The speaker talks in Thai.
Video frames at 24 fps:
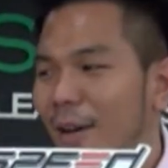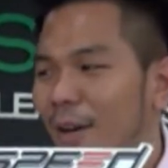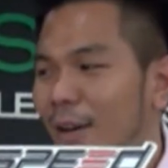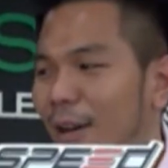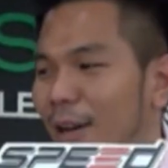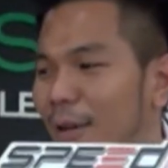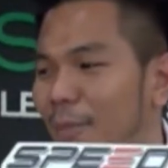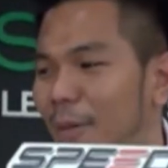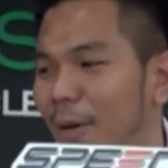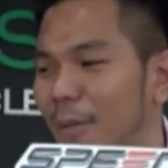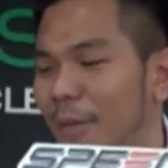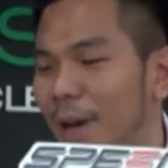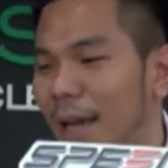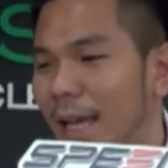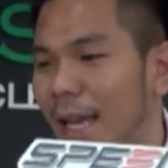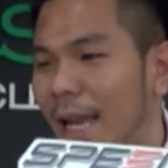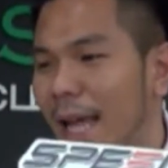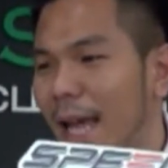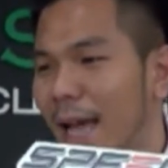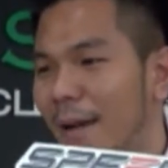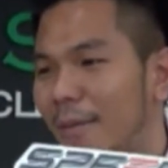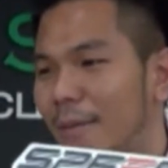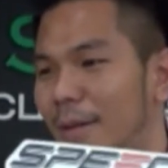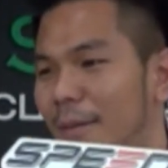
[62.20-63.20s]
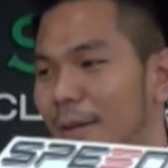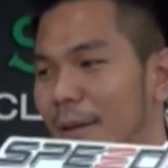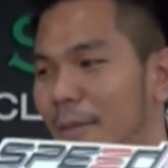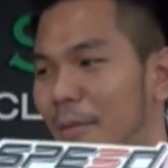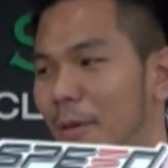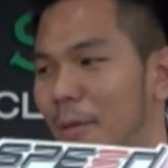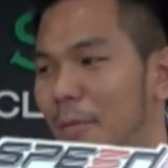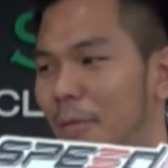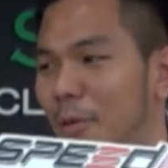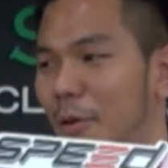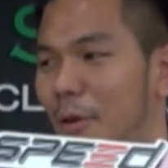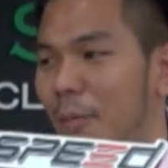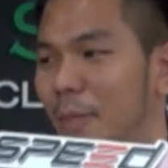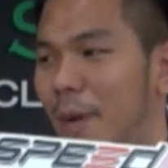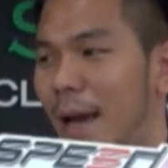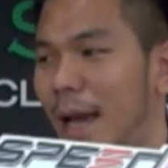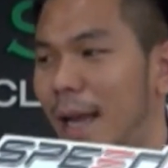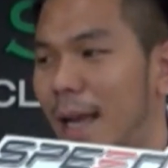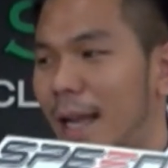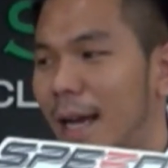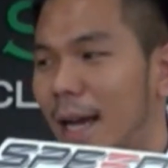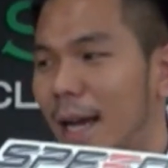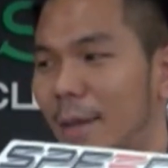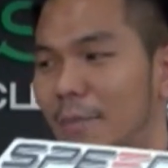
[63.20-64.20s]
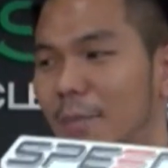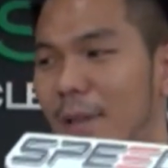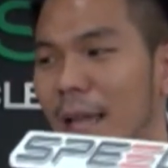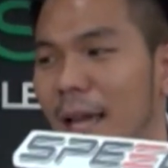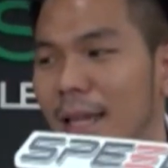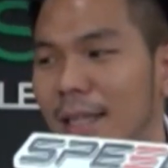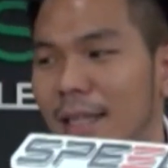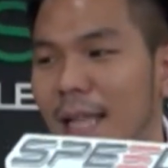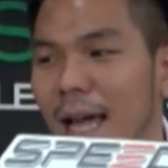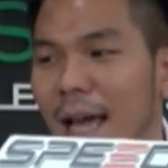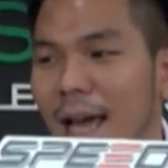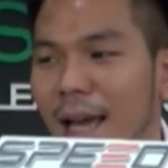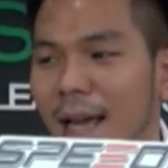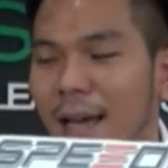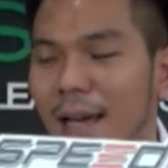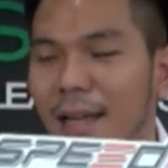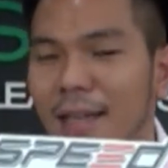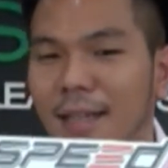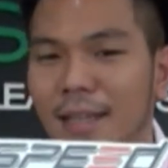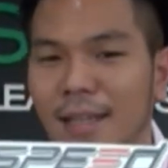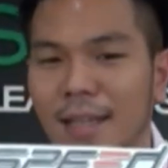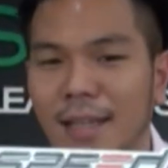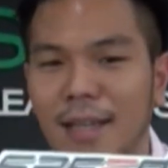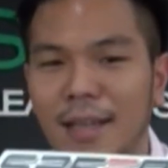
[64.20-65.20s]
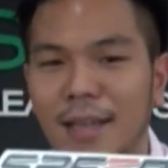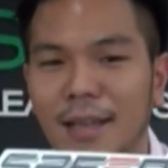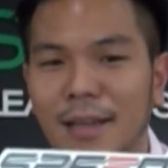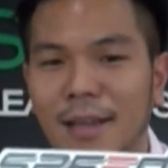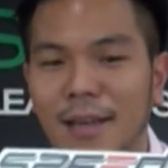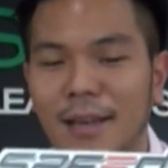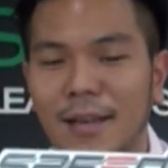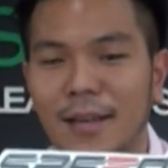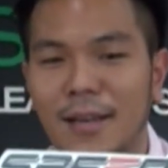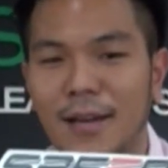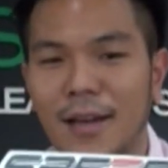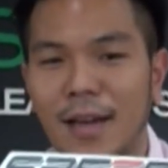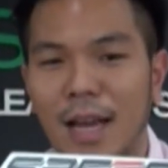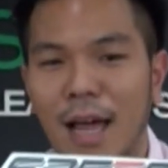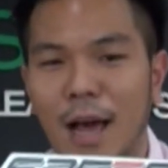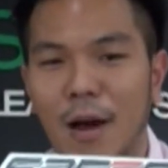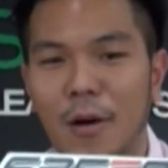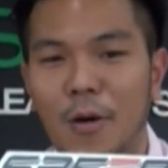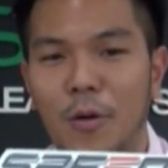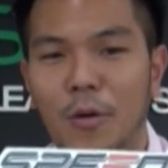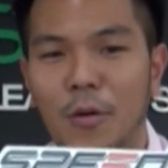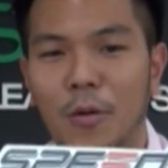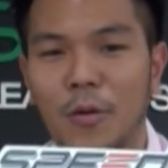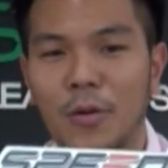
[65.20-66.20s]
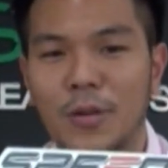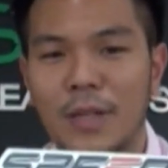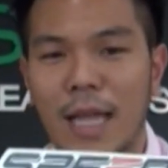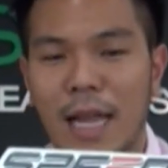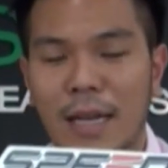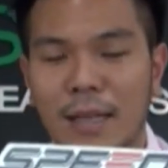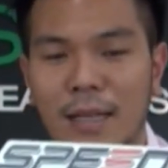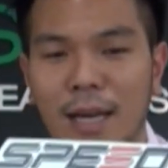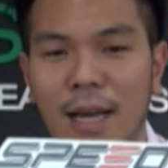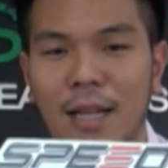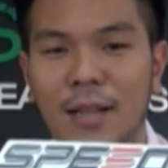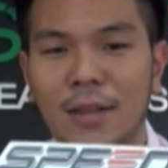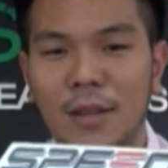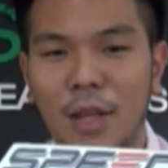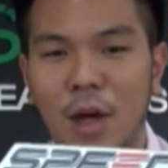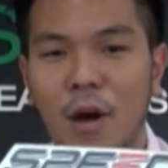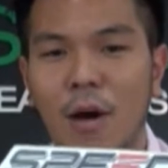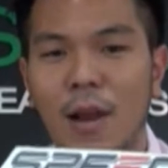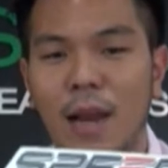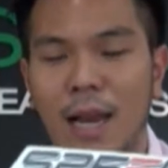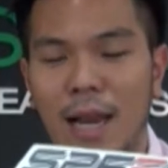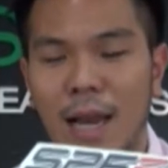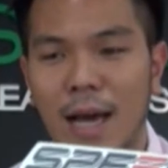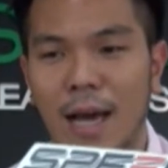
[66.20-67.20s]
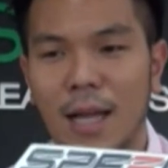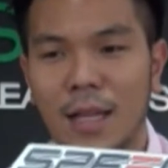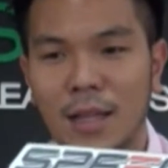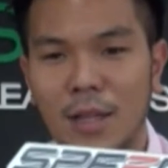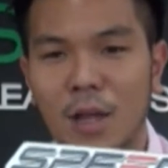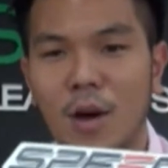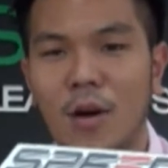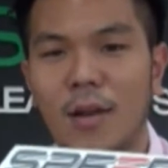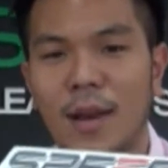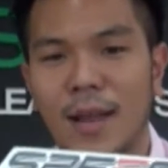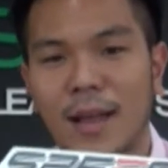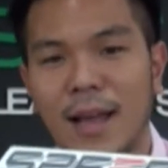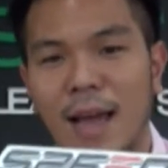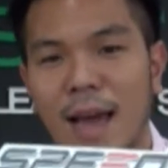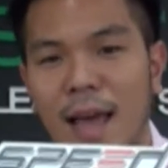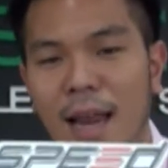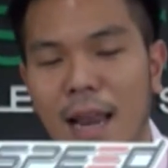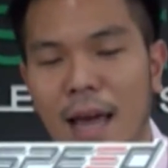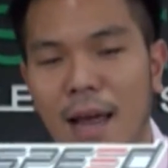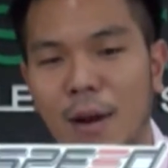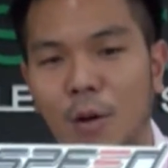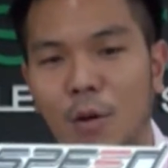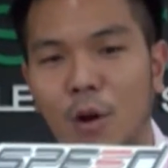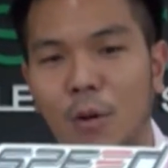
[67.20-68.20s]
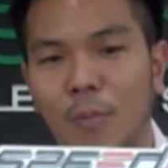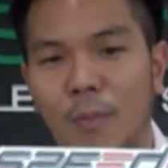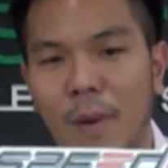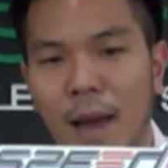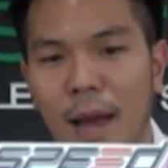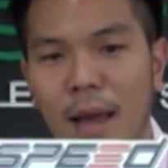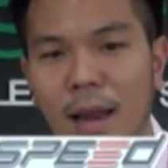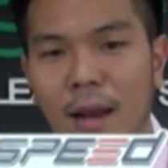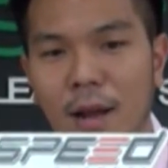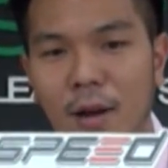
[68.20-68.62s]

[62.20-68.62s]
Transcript: กต่างของระบบไอ้น้ำกับระบบทั่วไปนะครับแตกต่างกันที่เราตัดขั้นตอนหลายๆขั้นตอนในการล้างรถออ